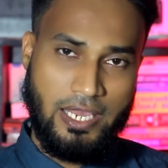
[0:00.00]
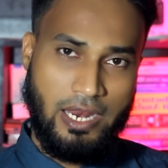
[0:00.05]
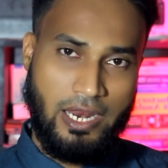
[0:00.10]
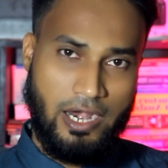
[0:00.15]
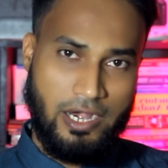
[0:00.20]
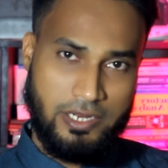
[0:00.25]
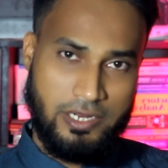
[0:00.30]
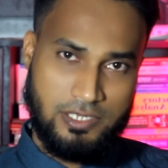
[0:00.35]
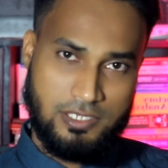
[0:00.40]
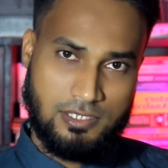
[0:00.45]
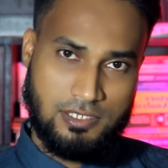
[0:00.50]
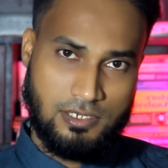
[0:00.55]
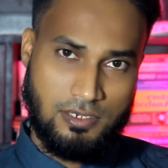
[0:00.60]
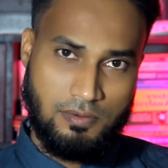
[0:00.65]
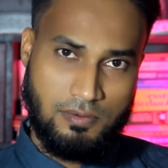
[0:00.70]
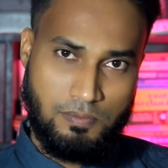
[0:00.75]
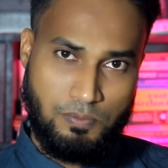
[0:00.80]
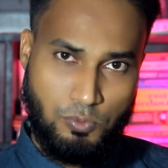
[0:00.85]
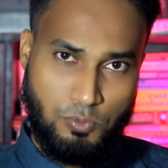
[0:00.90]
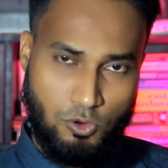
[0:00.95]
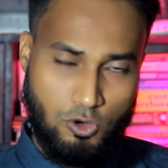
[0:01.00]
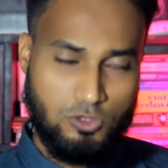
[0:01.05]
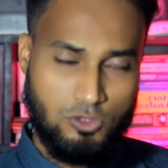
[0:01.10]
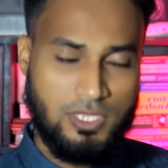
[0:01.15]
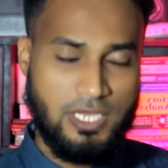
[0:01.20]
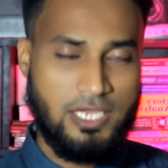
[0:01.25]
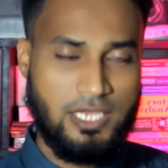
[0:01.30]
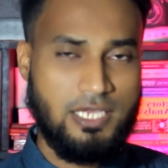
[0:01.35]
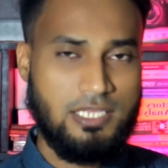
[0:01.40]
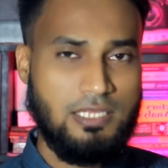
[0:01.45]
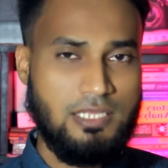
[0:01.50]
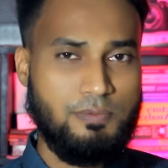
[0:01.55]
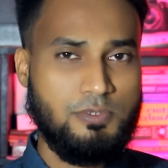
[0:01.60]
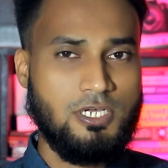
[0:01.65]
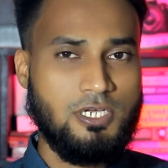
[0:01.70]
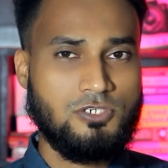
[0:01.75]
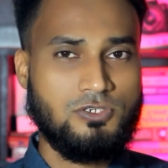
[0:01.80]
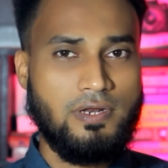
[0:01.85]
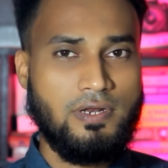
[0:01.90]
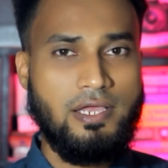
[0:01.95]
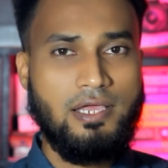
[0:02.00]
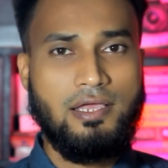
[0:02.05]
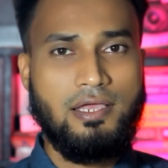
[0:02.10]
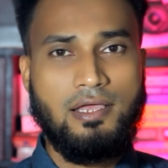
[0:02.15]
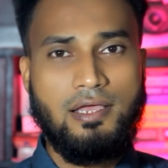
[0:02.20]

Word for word: অ্যানালিটিক্স পুরো দেখিয়ে দিব যে আসলে